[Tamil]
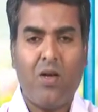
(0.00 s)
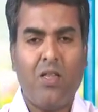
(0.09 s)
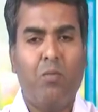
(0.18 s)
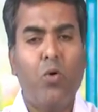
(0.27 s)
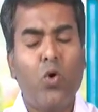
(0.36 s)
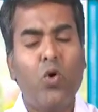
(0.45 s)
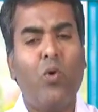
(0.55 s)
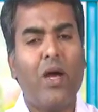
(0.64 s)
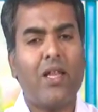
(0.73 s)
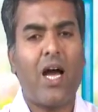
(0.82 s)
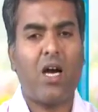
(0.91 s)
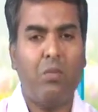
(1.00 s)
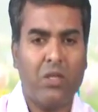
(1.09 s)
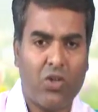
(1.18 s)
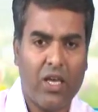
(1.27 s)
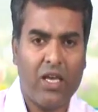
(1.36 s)
இந்த முழு
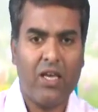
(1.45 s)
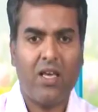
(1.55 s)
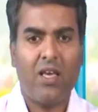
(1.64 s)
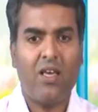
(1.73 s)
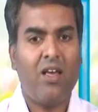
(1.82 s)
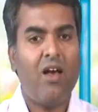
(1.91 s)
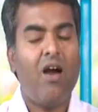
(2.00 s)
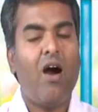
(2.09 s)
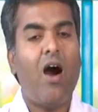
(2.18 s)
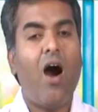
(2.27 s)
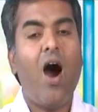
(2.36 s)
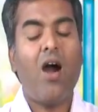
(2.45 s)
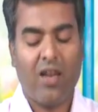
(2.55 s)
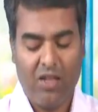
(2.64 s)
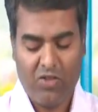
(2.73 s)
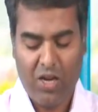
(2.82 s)
வேதாகமத்தை
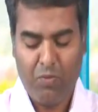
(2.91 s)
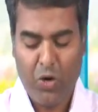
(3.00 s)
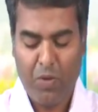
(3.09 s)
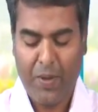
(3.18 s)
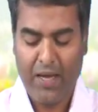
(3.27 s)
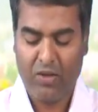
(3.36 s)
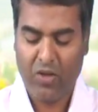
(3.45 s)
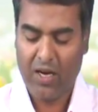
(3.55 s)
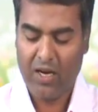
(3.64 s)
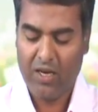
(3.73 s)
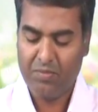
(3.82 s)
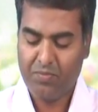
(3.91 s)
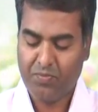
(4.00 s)
ஆங்கிலத்திலே மொழிபெயர்த்தார்கள்